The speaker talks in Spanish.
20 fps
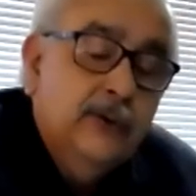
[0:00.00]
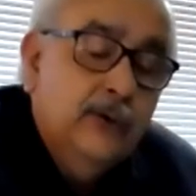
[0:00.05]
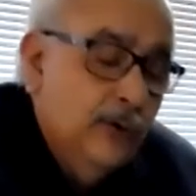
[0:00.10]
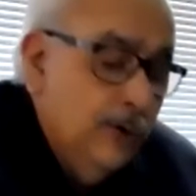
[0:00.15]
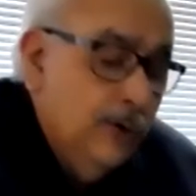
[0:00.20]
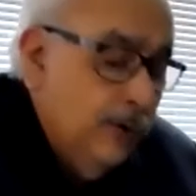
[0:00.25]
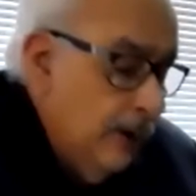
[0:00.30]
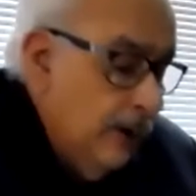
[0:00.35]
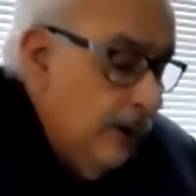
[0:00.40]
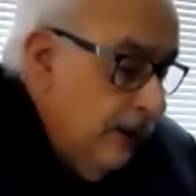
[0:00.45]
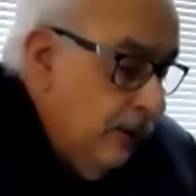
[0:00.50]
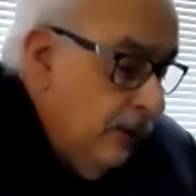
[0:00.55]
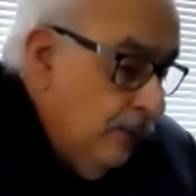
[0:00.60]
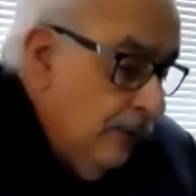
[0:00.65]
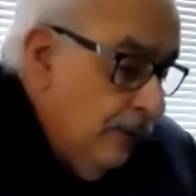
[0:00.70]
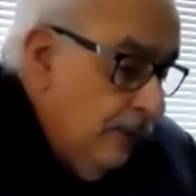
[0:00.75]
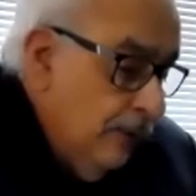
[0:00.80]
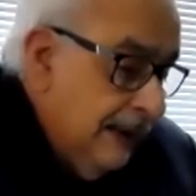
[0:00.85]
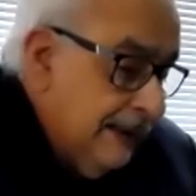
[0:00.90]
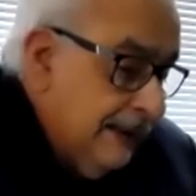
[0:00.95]
tragedia
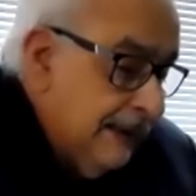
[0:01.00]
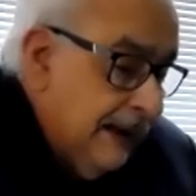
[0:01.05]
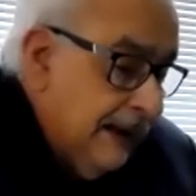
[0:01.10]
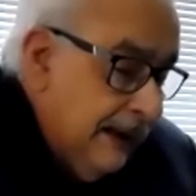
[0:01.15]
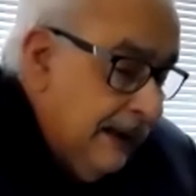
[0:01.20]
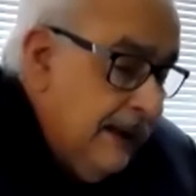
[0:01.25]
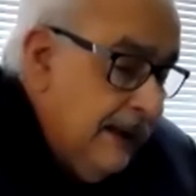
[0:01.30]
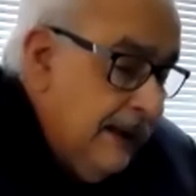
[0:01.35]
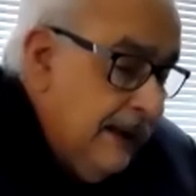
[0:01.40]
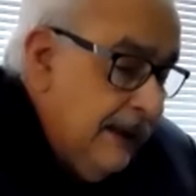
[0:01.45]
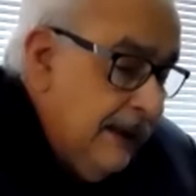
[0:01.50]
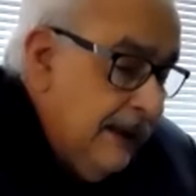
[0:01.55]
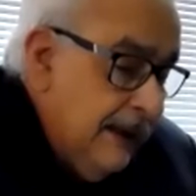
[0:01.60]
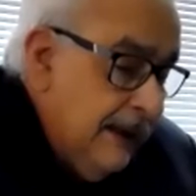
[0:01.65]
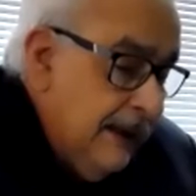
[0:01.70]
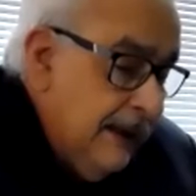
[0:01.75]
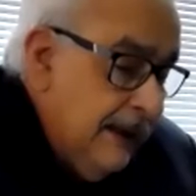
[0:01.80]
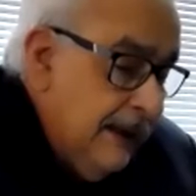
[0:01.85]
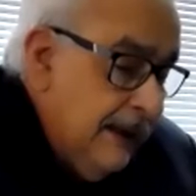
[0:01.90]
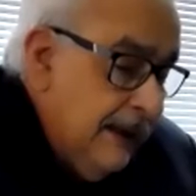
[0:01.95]
humana para las
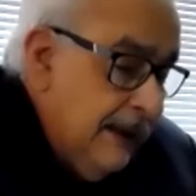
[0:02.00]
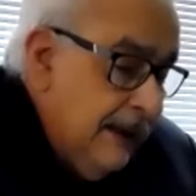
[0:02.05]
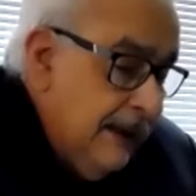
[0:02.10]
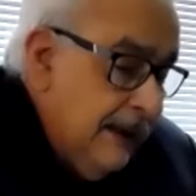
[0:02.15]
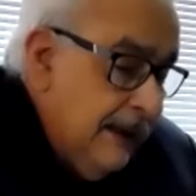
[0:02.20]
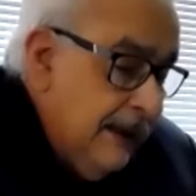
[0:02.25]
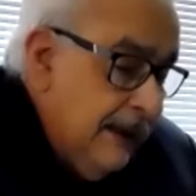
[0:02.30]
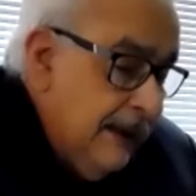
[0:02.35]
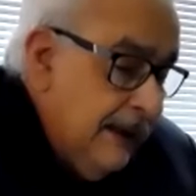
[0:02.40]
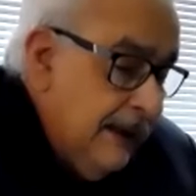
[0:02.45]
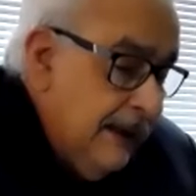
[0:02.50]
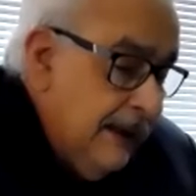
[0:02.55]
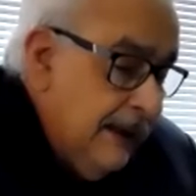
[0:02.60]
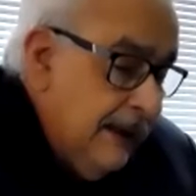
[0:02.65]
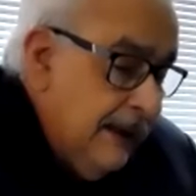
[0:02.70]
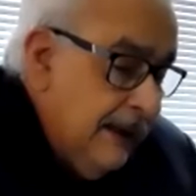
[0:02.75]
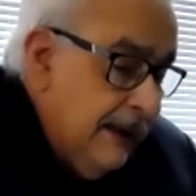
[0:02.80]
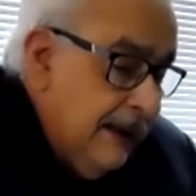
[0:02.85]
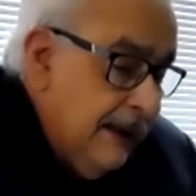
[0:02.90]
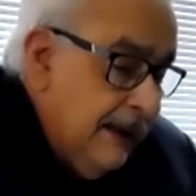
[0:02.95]
familias
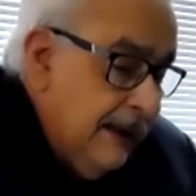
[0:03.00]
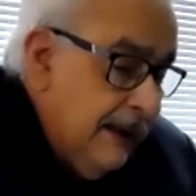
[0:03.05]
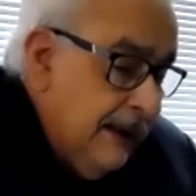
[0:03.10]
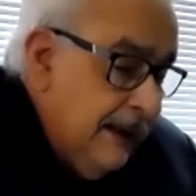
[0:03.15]
venezolanas